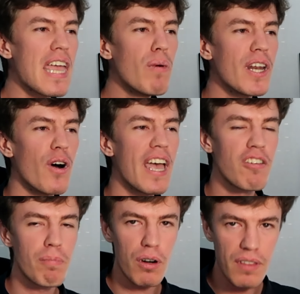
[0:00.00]
Y bueno,
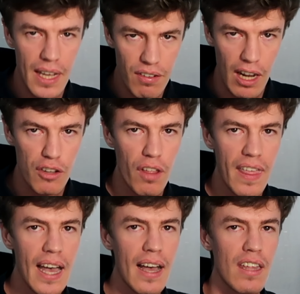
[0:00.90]
Sportix el otro
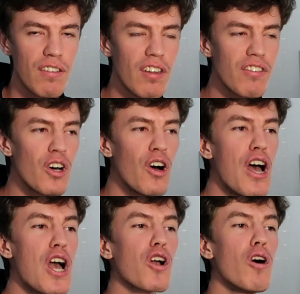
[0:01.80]
día, insisto,
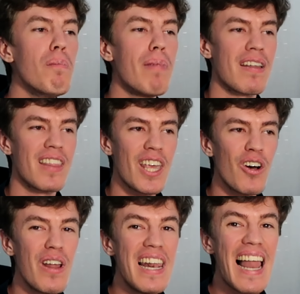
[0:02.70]

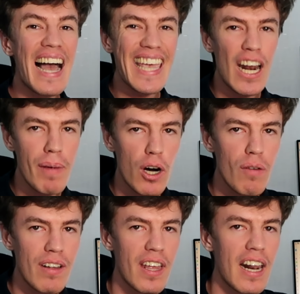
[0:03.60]
compartió la que a lo
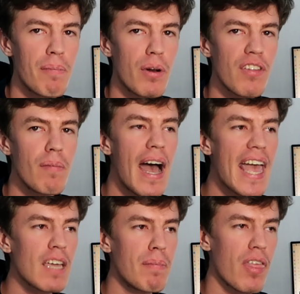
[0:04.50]
mejor va a ser la próxima
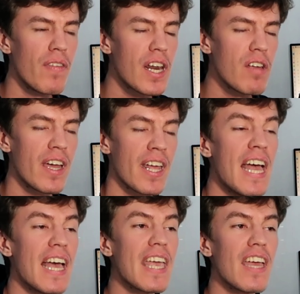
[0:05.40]
equipación de River.
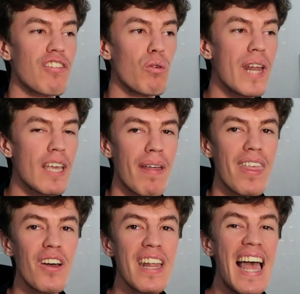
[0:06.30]
Y es una
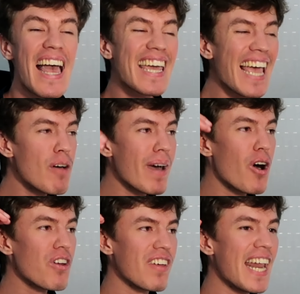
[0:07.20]
equipación que a lo
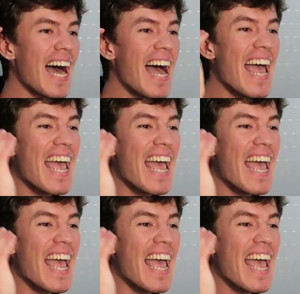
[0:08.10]
mejor será